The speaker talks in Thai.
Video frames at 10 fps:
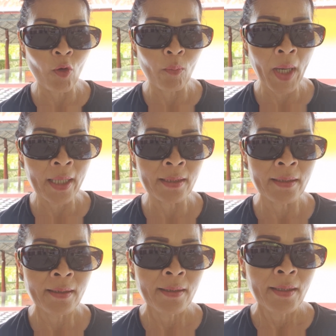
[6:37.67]
อกมานี่
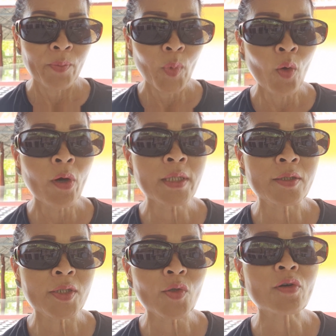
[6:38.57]
บ่ฮอด
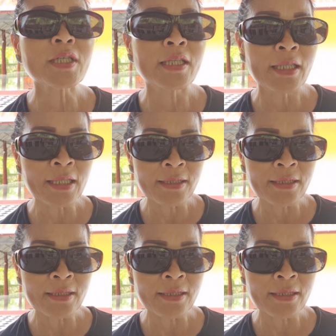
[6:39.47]
สองนาที